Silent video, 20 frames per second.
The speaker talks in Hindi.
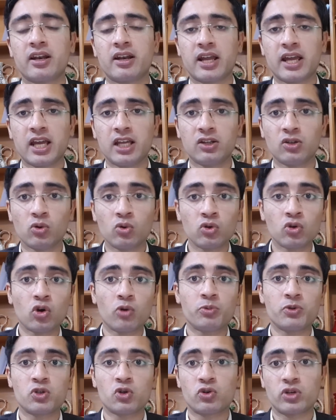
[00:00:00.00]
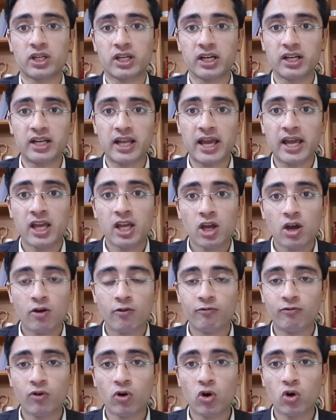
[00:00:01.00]
रहे तो उनको भी जो टिकट है
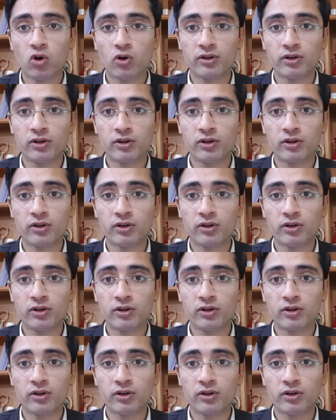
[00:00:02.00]
वो